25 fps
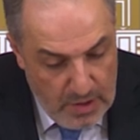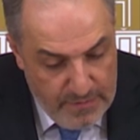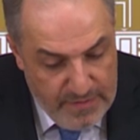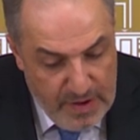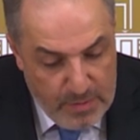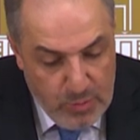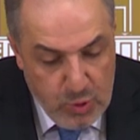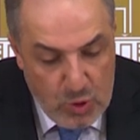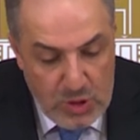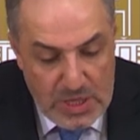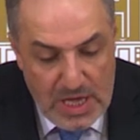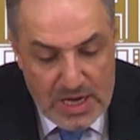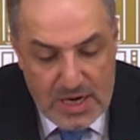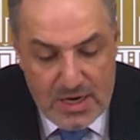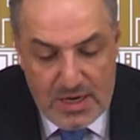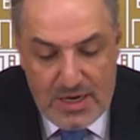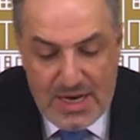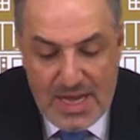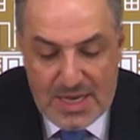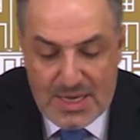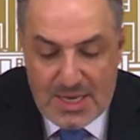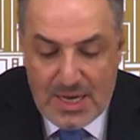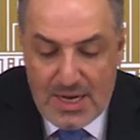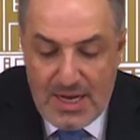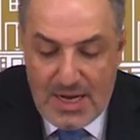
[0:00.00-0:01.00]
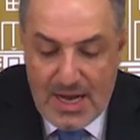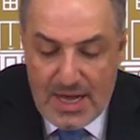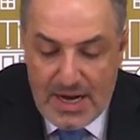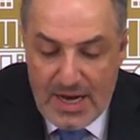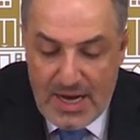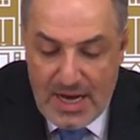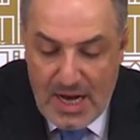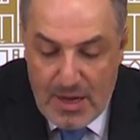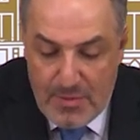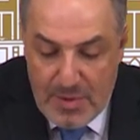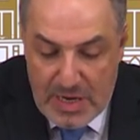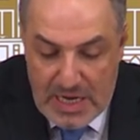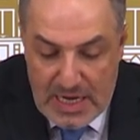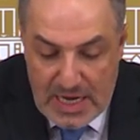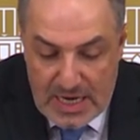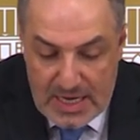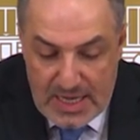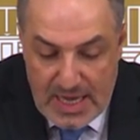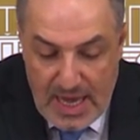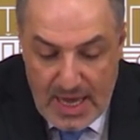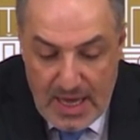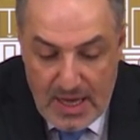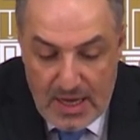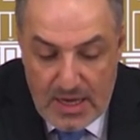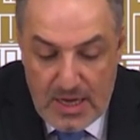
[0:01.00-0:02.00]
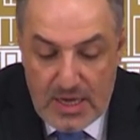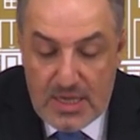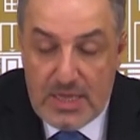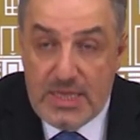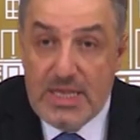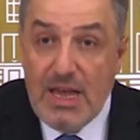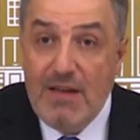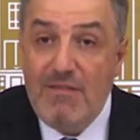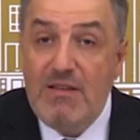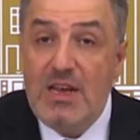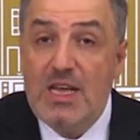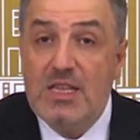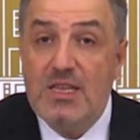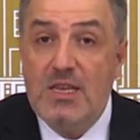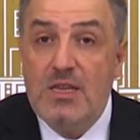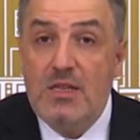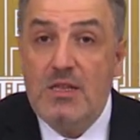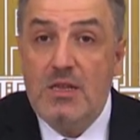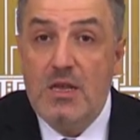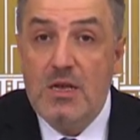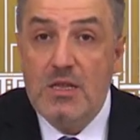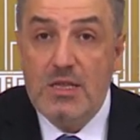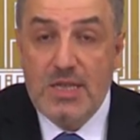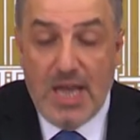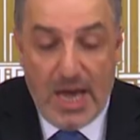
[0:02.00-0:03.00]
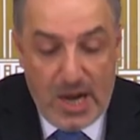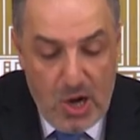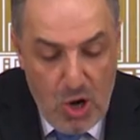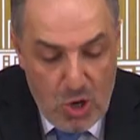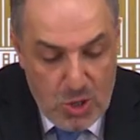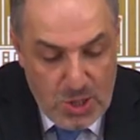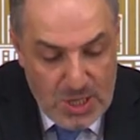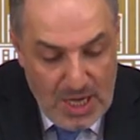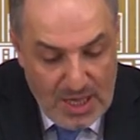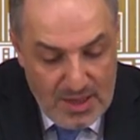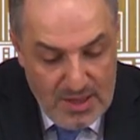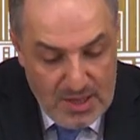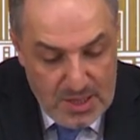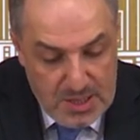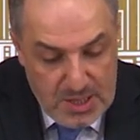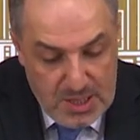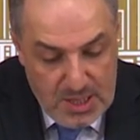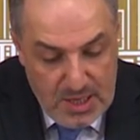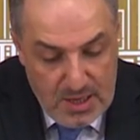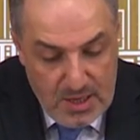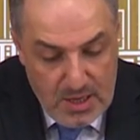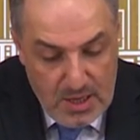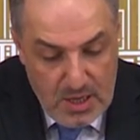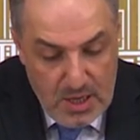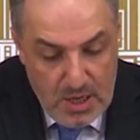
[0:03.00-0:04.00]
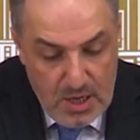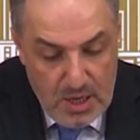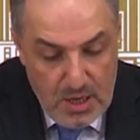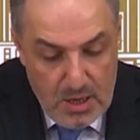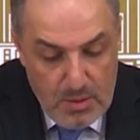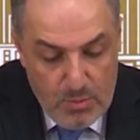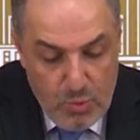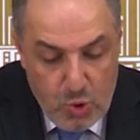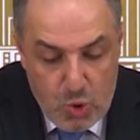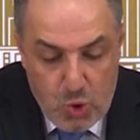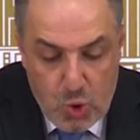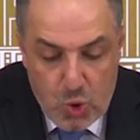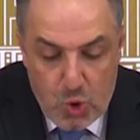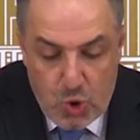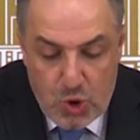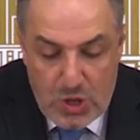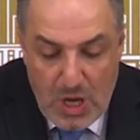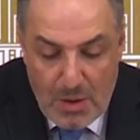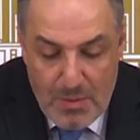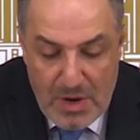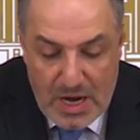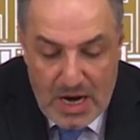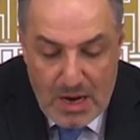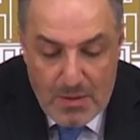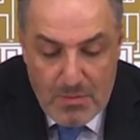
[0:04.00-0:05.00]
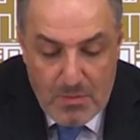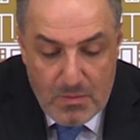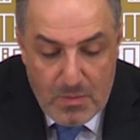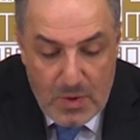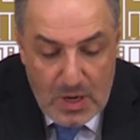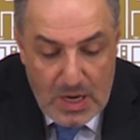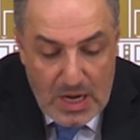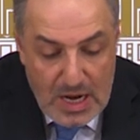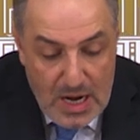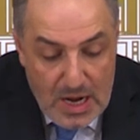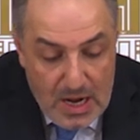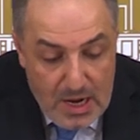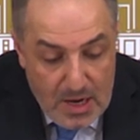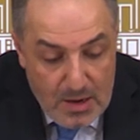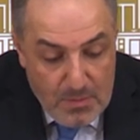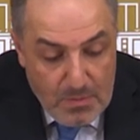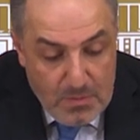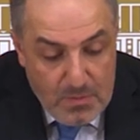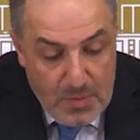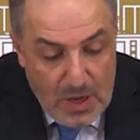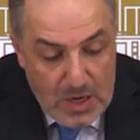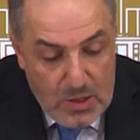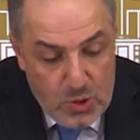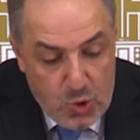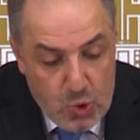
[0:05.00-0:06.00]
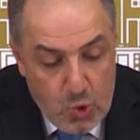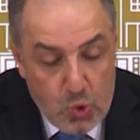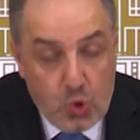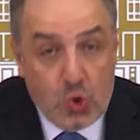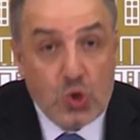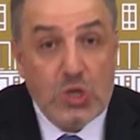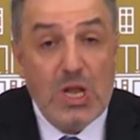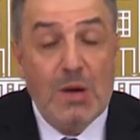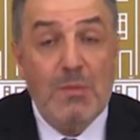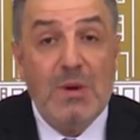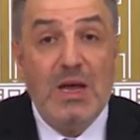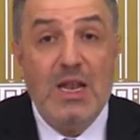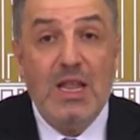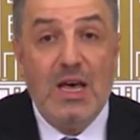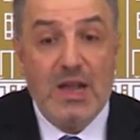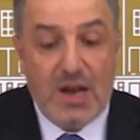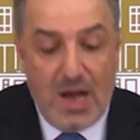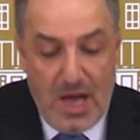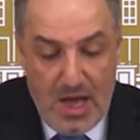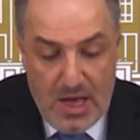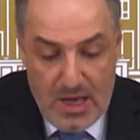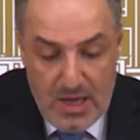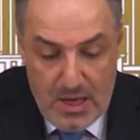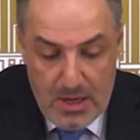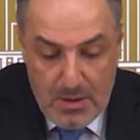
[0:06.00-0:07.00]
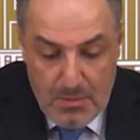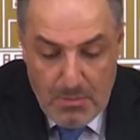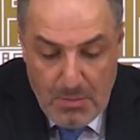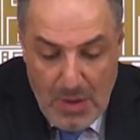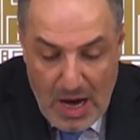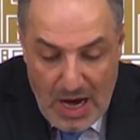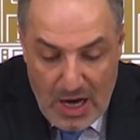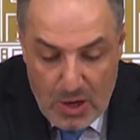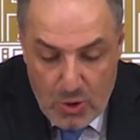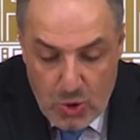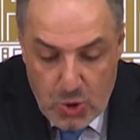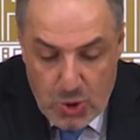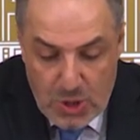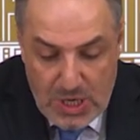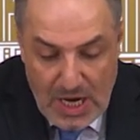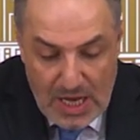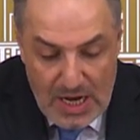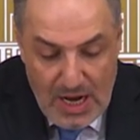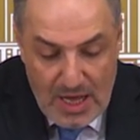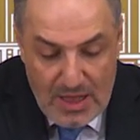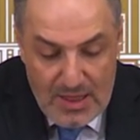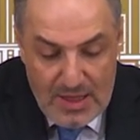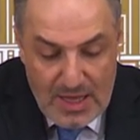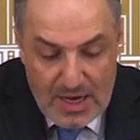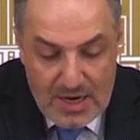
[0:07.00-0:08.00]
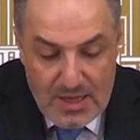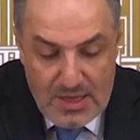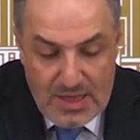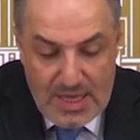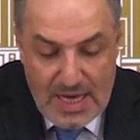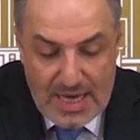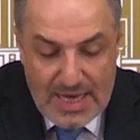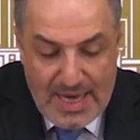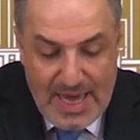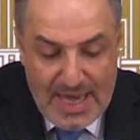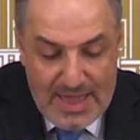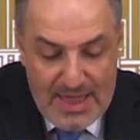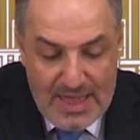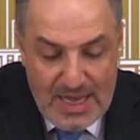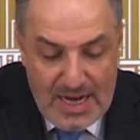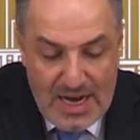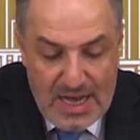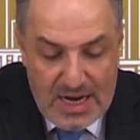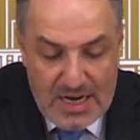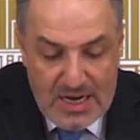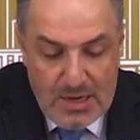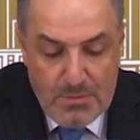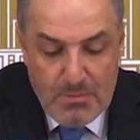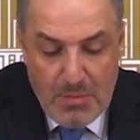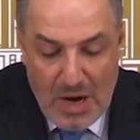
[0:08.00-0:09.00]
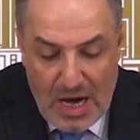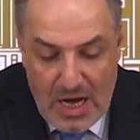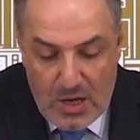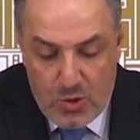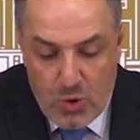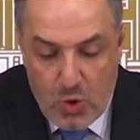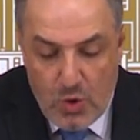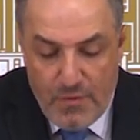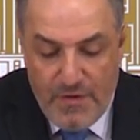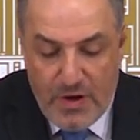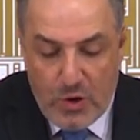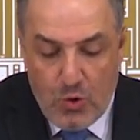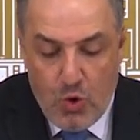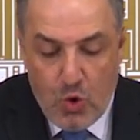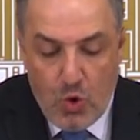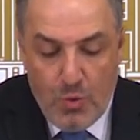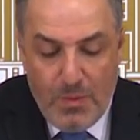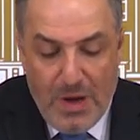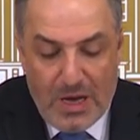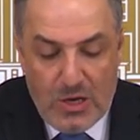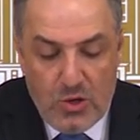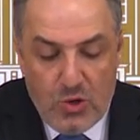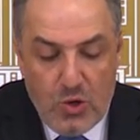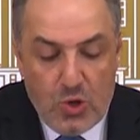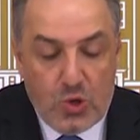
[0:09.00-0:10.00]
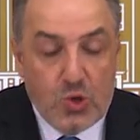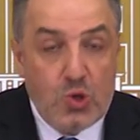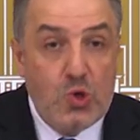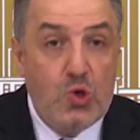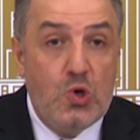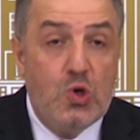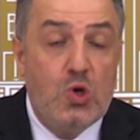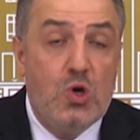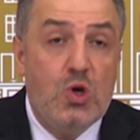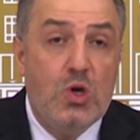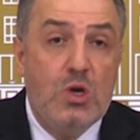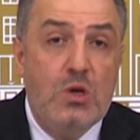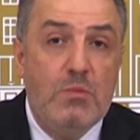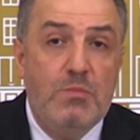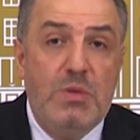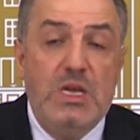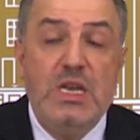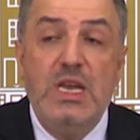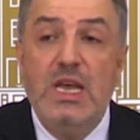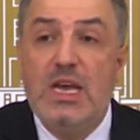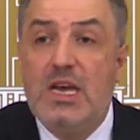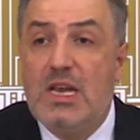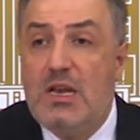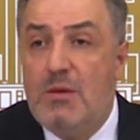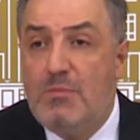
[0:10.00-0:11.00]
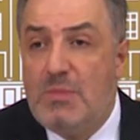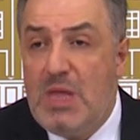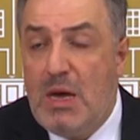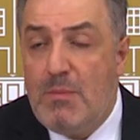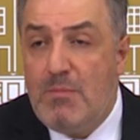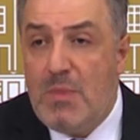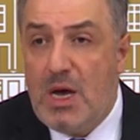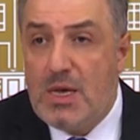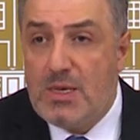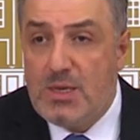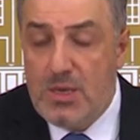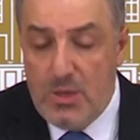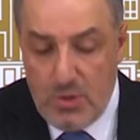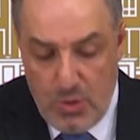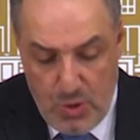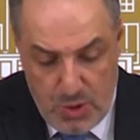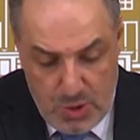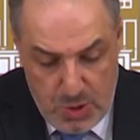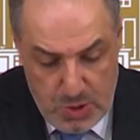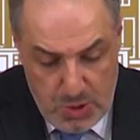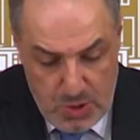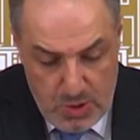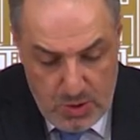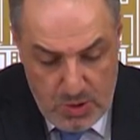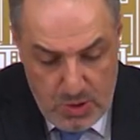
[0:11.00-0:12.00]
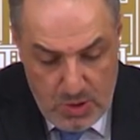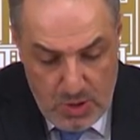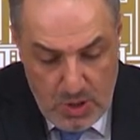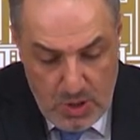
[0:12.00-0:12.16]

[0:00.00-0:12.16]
Ve bunların nesilleriyle birlikte devletin terör zanlısı bu suçlamara, suçlamalara maruz kalanların da kendilerini mağdur ve kurban gördüğü bir iklimden bahsediyoruz.